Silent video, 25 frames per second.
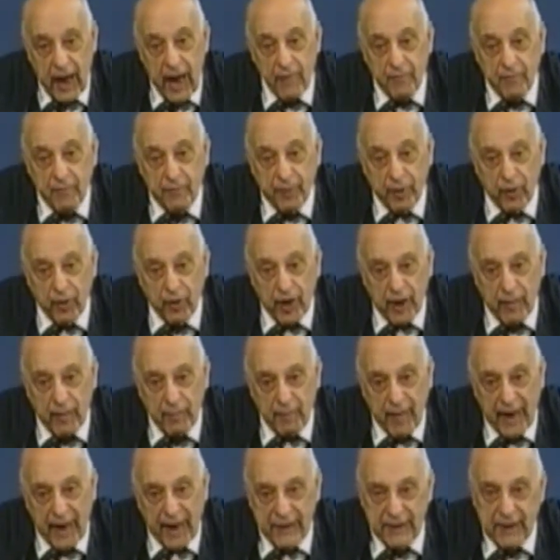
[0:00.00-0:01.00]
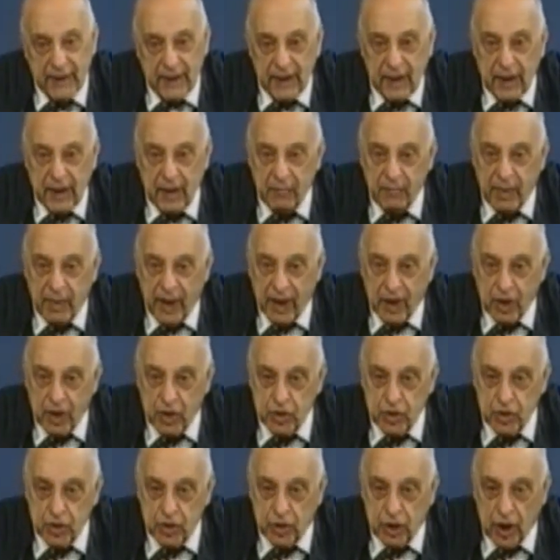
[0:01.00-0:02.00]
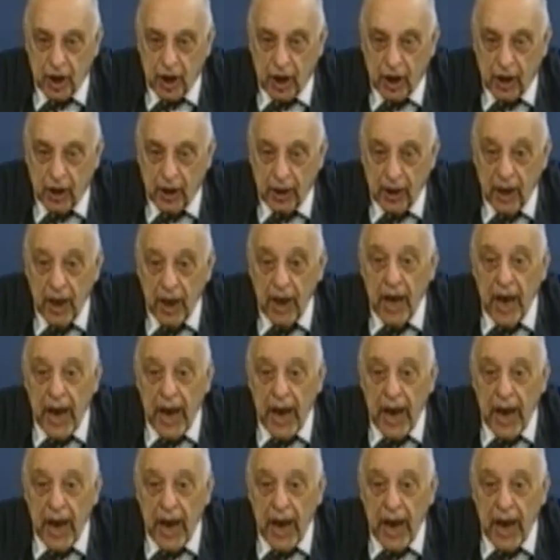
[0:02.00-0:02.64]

è programmata dalle banche centrali